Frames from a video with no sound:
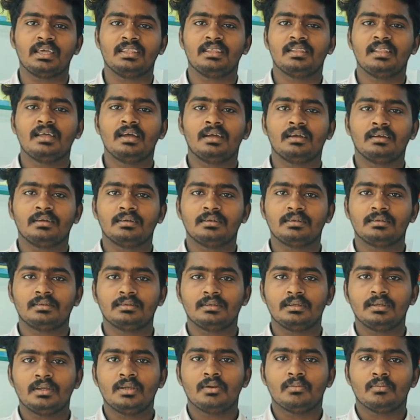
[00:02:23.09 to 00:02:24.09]
இதுதான்
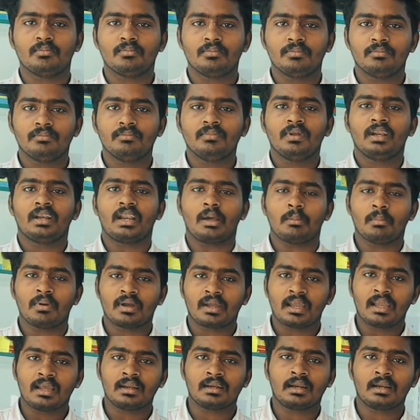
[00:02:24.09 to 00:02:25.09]
நம்ம